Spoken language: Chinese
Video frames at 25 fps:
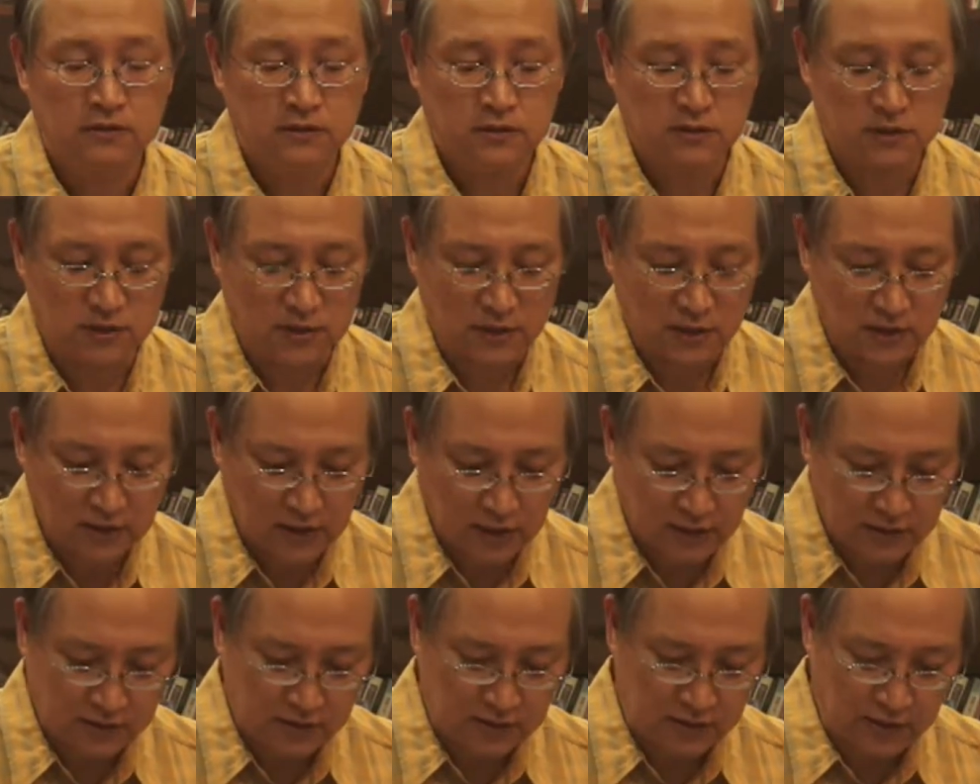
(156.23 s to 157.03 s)
这在
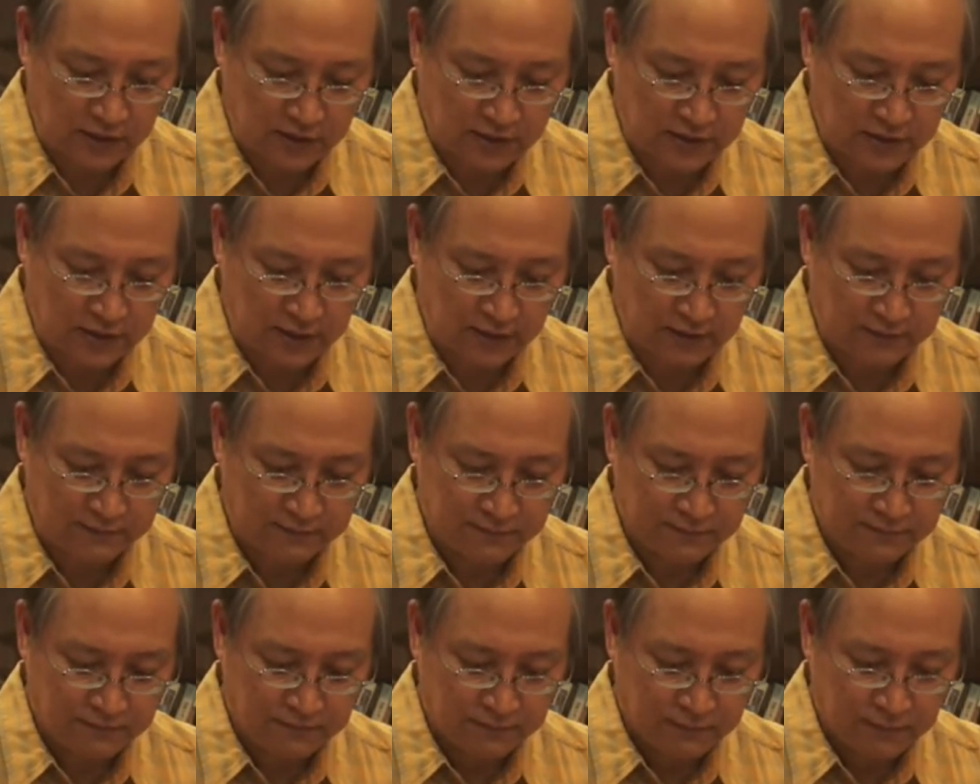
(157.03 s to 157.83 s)
当时来讲，
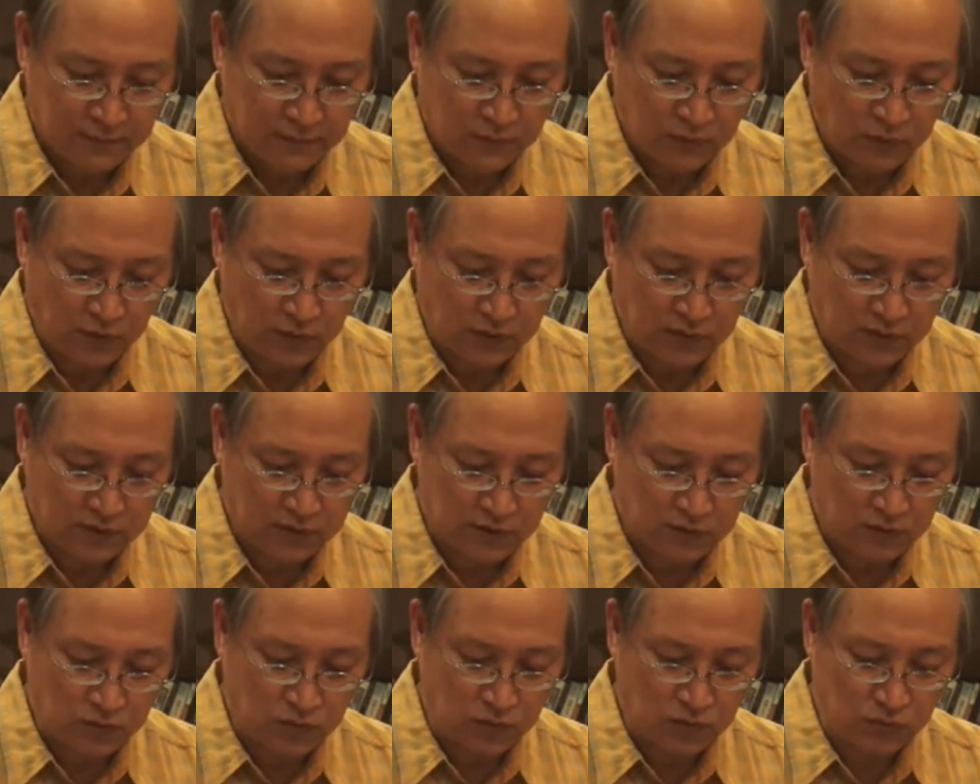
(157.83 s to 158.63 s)
对
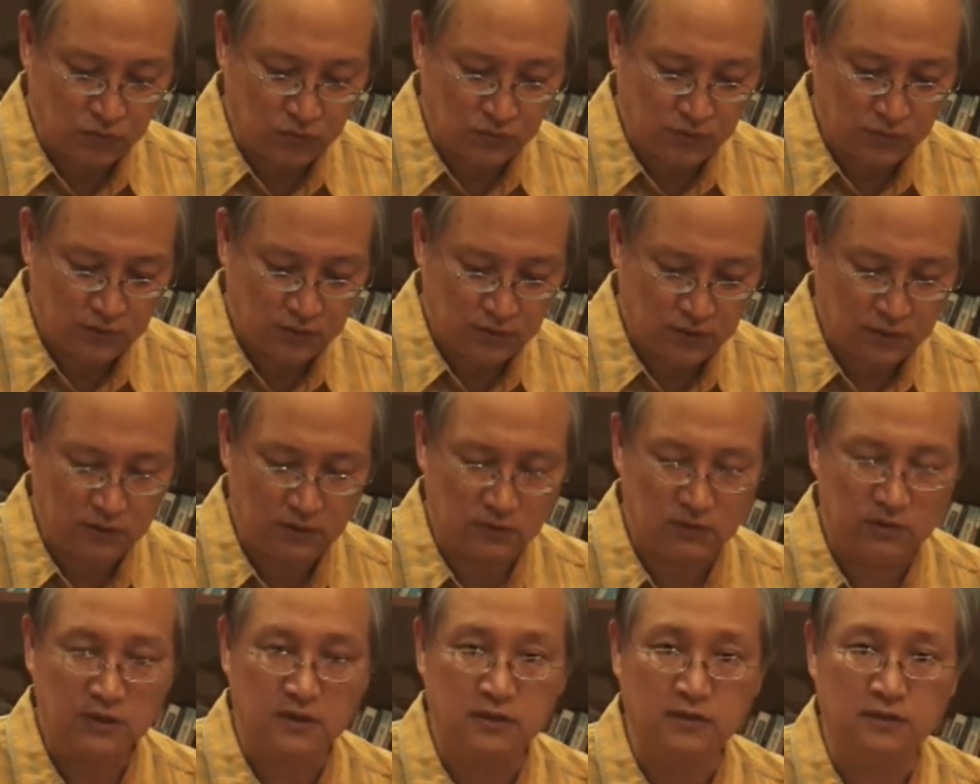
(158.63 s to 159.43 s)
基督徒
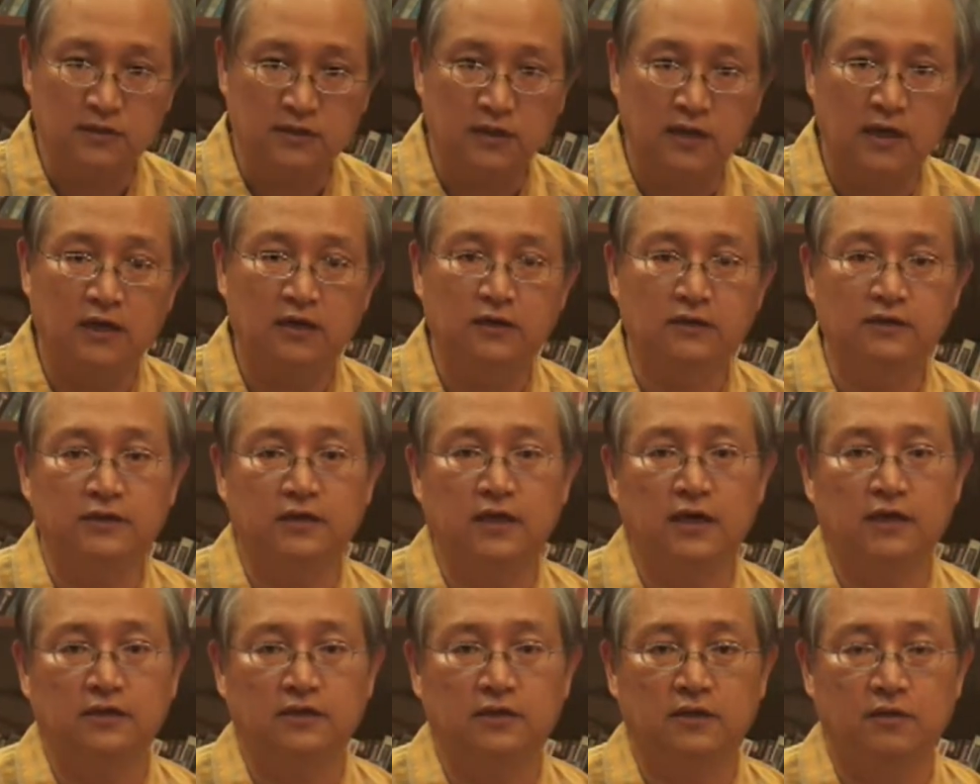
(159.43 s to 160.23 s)
有很大很
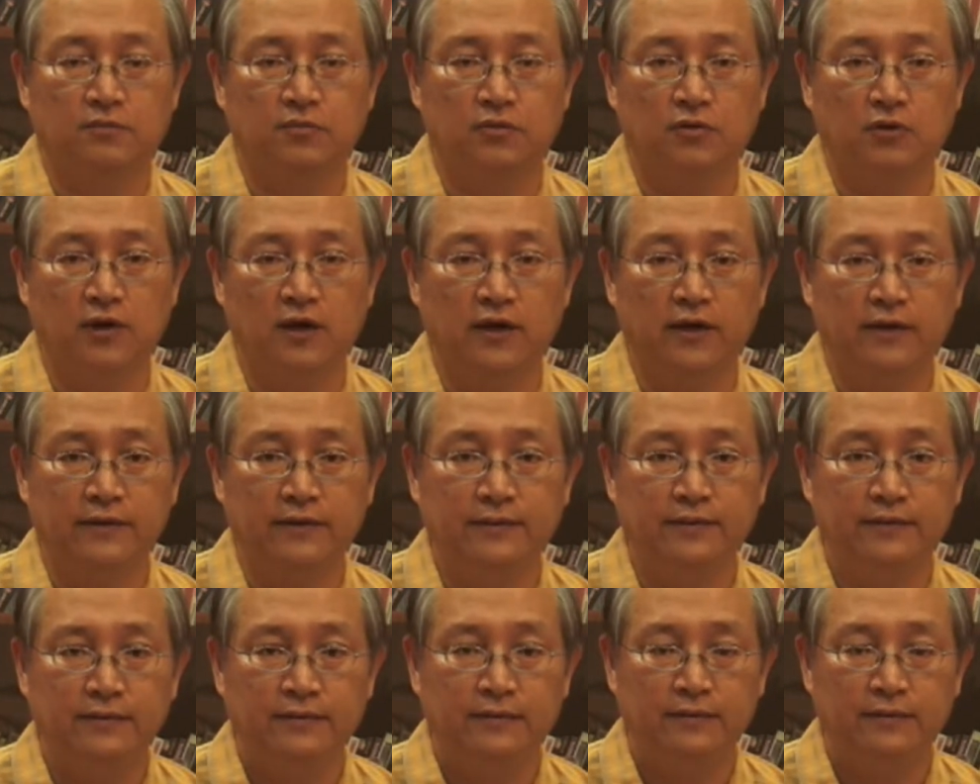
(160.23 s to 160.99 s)
大的迫害。